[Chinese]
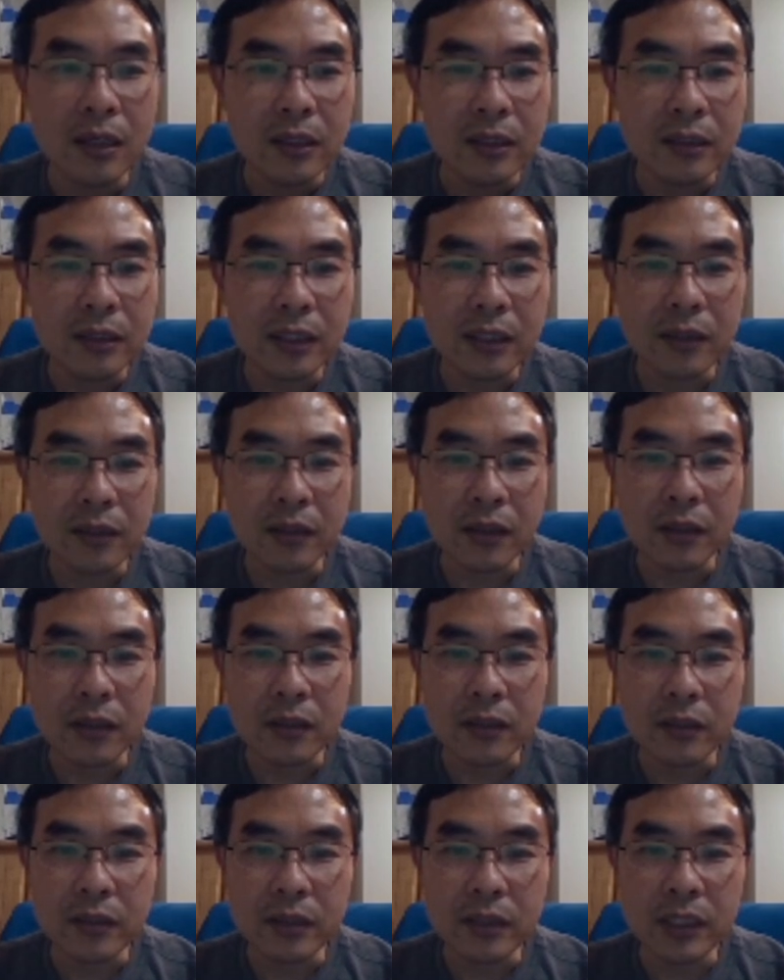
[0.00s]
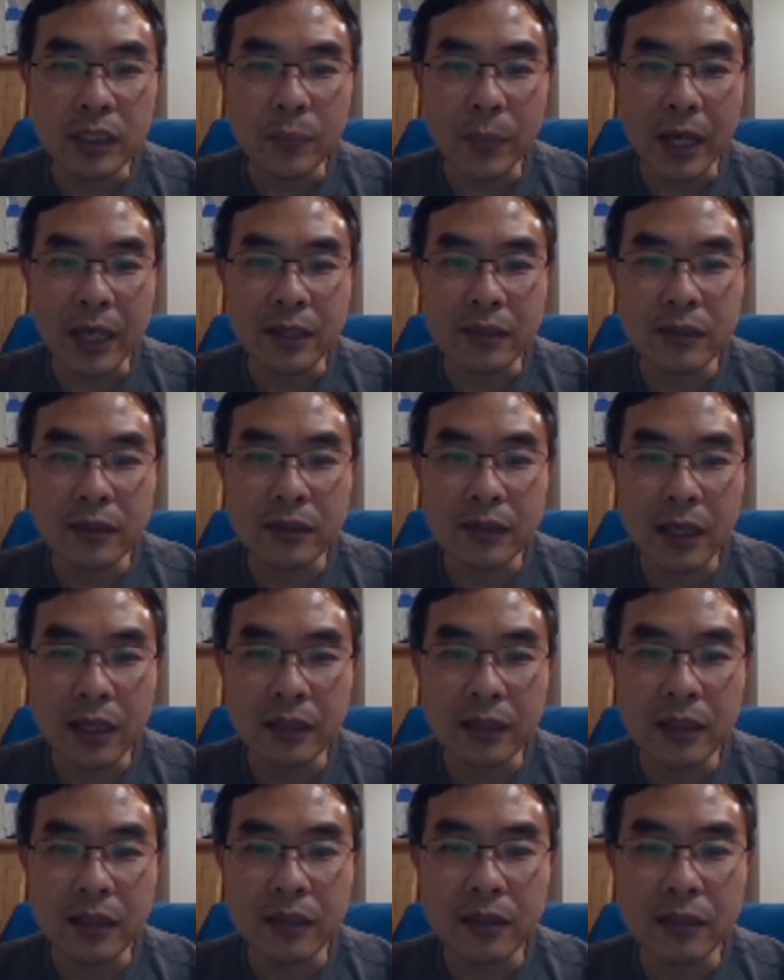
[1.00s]
这个呢是一百一十三
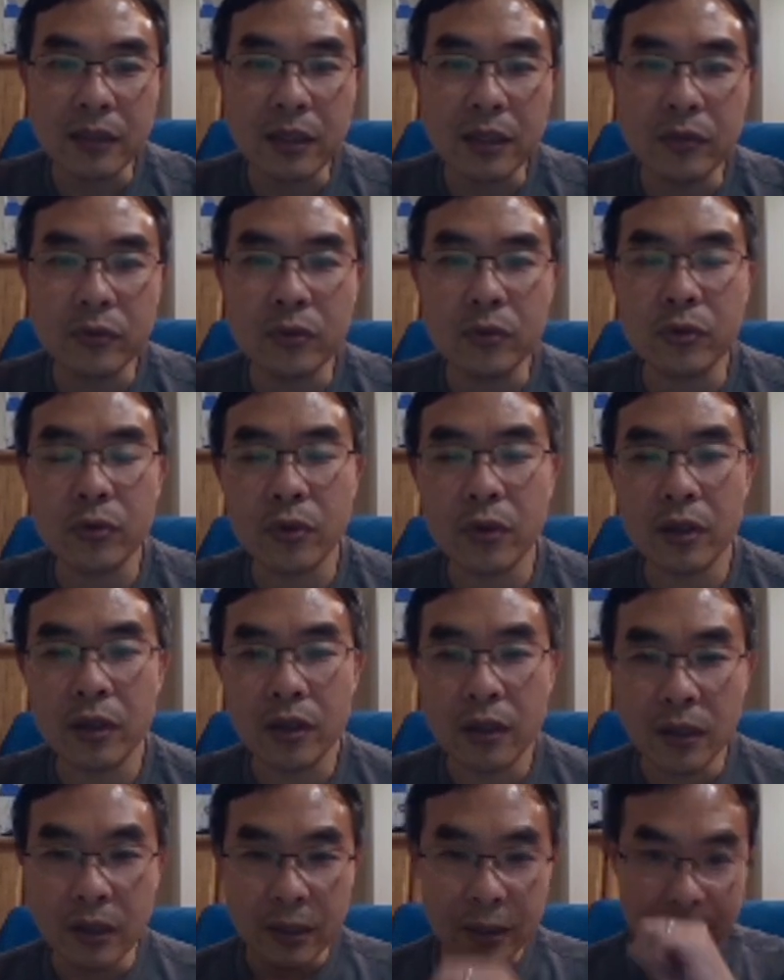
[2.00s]
天，也就是说